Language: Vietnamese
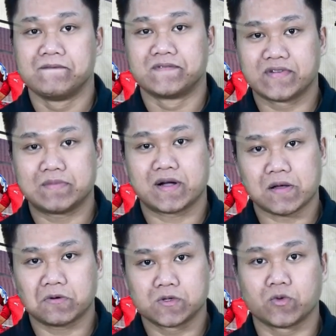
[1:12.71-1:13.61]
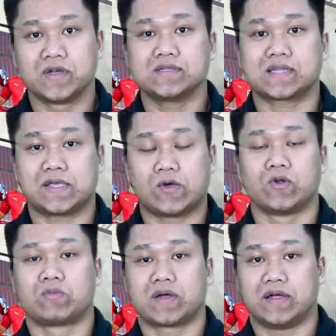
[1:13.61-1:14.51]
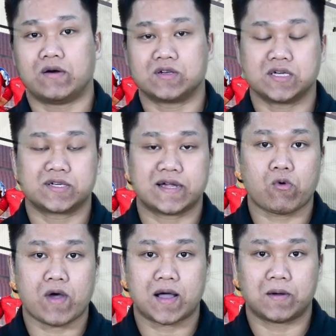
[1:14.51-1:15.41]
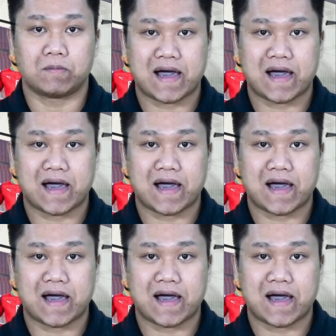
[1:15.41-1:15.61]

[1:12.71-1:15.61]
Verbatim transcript: Vì vậy mà các đội tuyển tại châu lục này họ sẽ trải qua